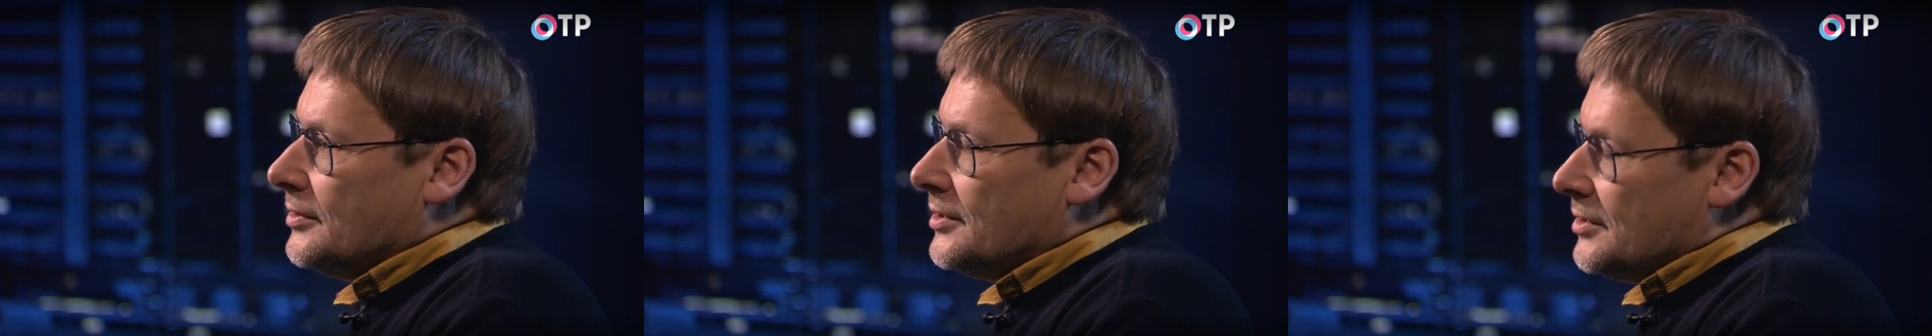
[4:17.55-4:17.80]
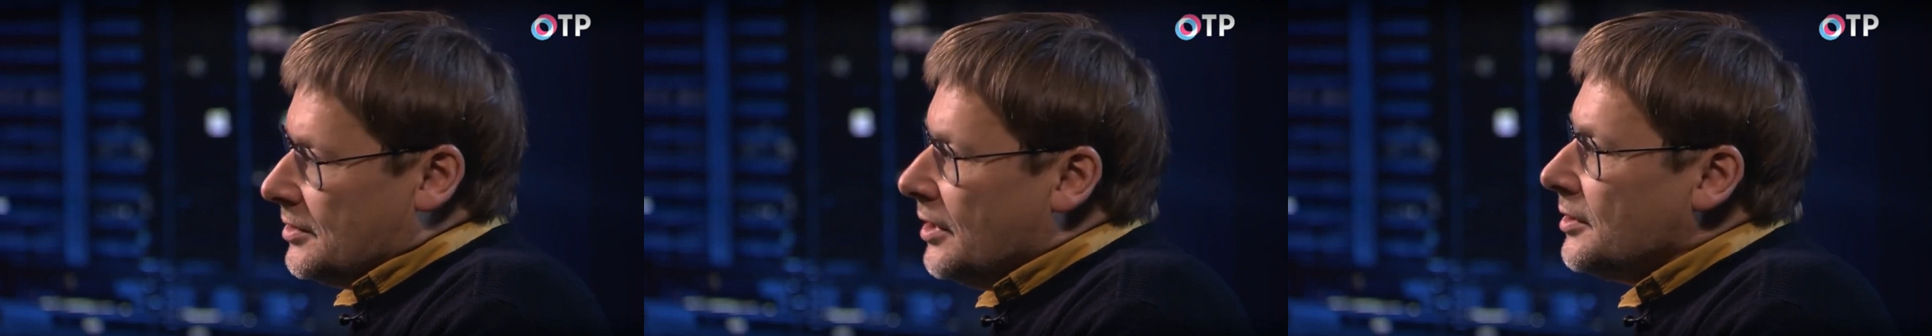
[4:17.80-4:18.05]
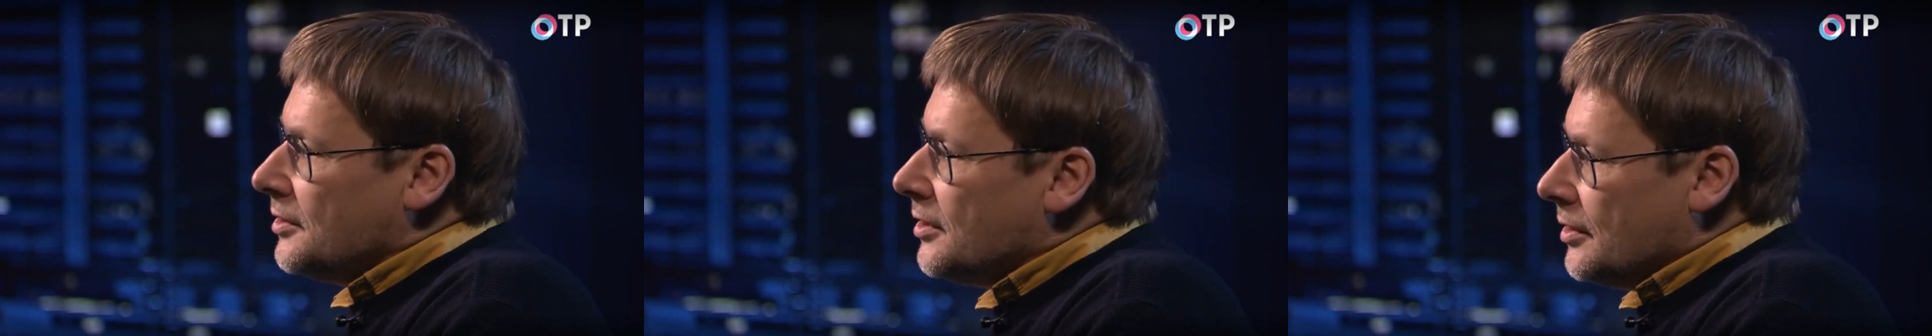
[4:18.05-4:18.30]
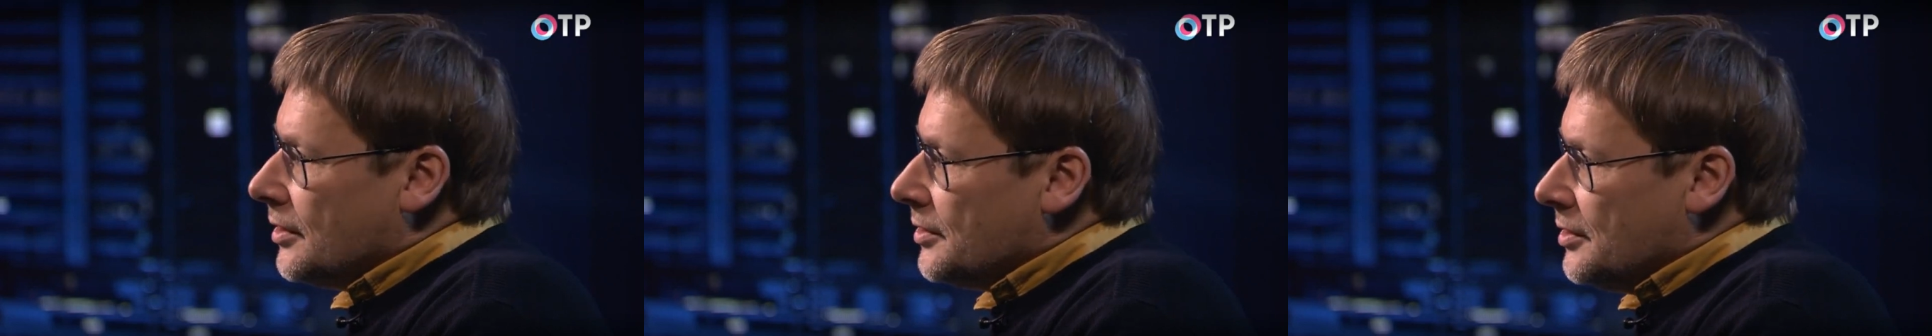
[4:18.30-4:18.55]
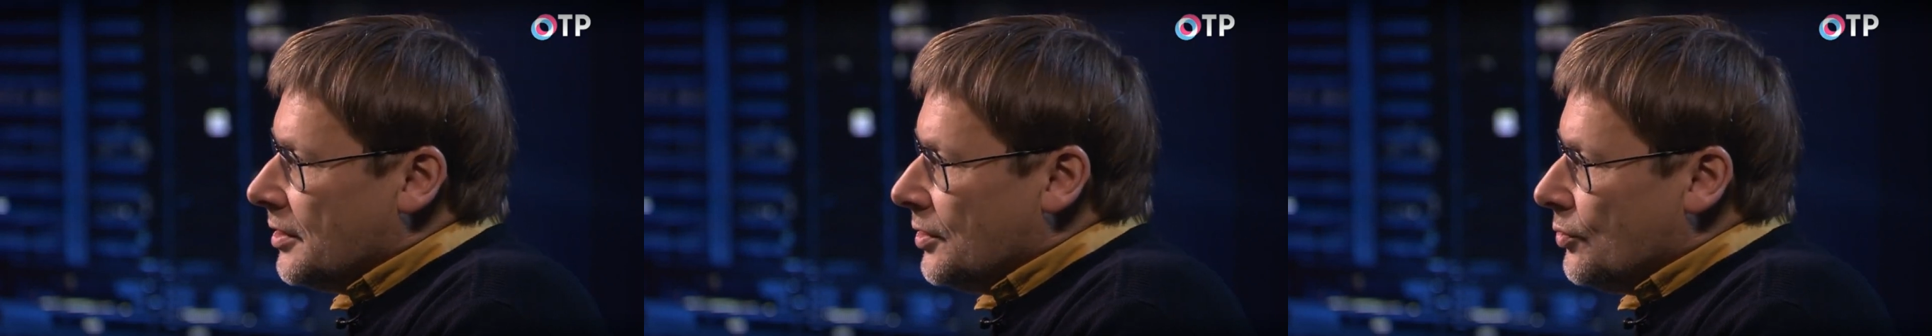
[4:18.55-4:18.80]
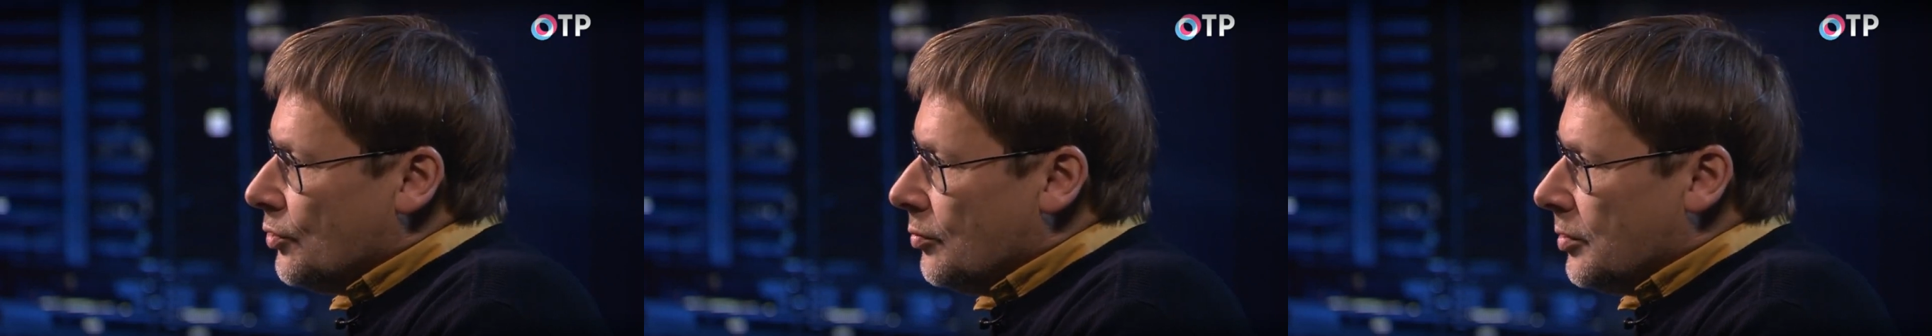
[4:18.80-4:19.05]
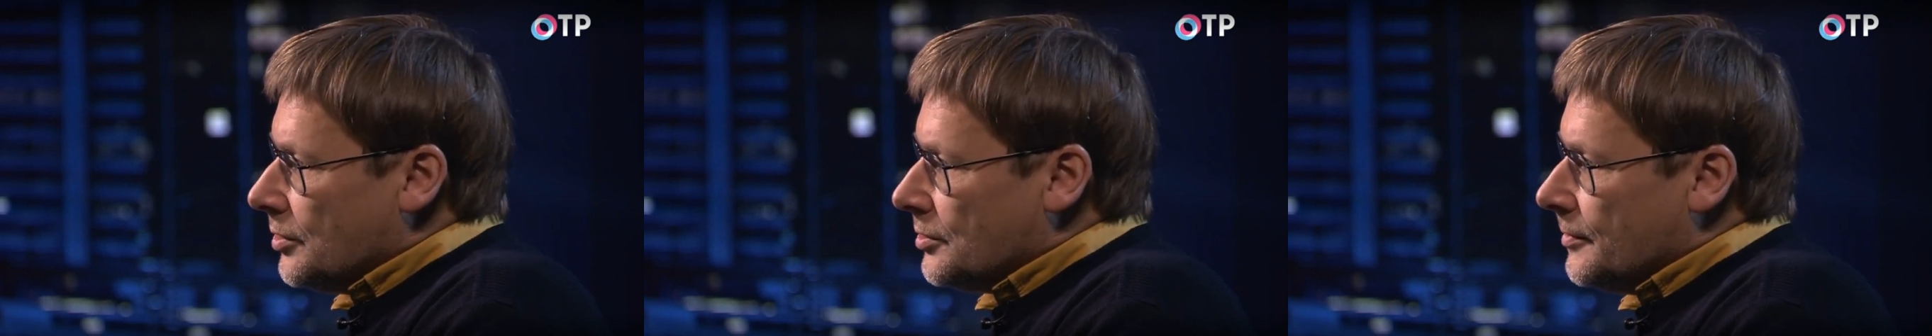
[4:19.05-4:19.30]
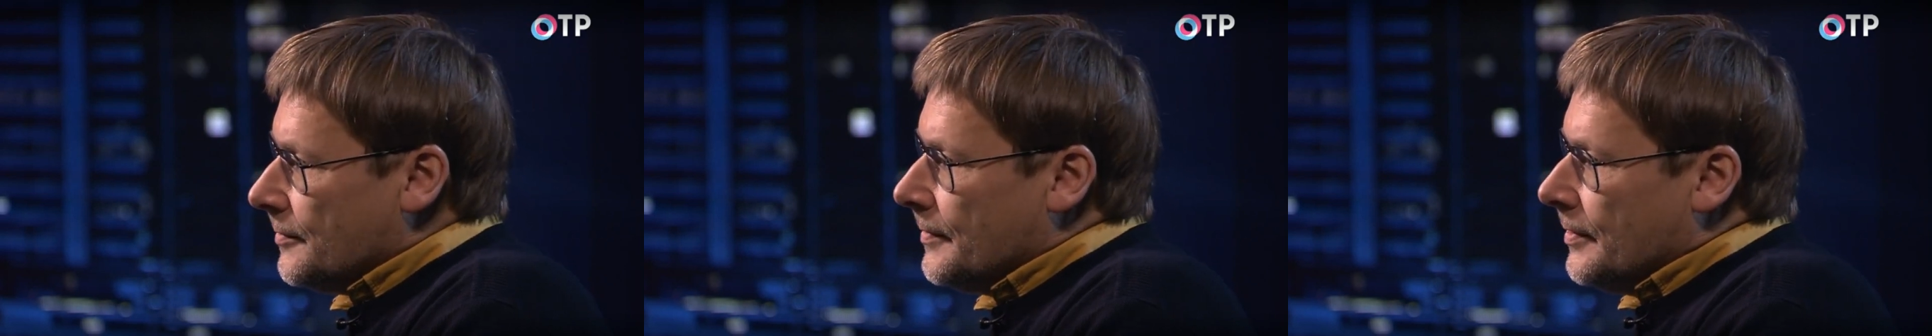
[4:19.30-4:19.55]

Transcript: создать как некий образ.